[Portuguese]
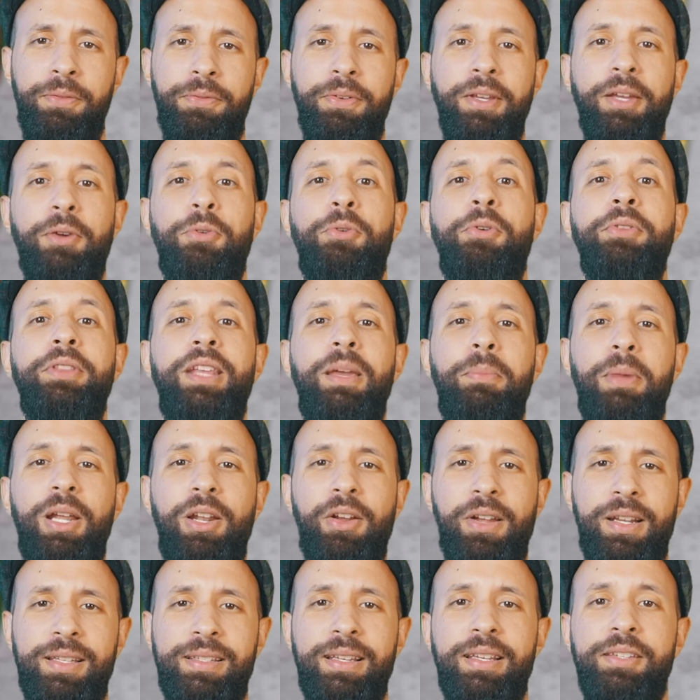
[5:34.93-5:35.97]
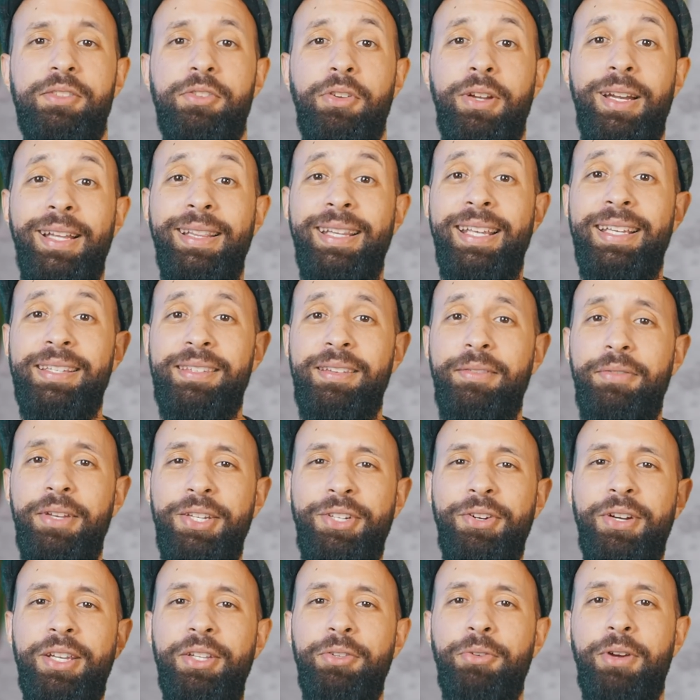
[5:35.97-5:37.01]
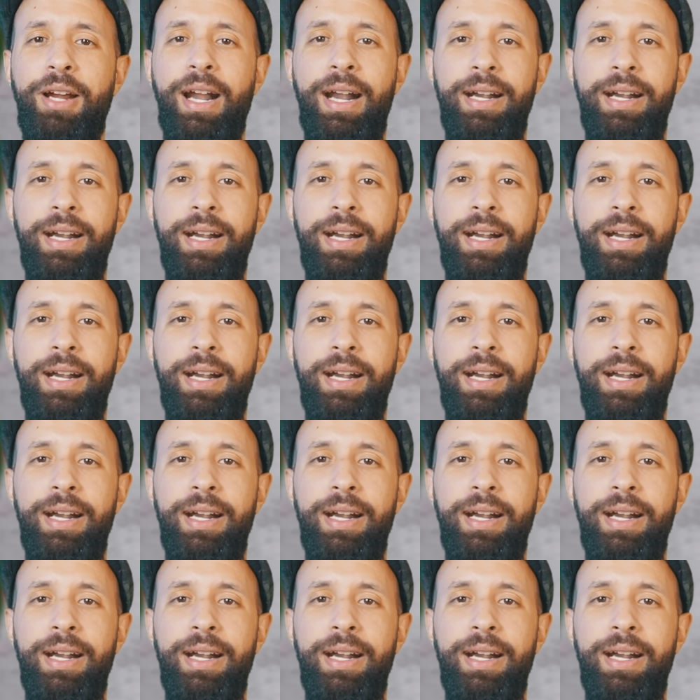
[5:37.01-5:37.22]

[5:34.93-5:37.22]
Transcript: enfim, eu contei melhor essa história nesse vídeo aqui do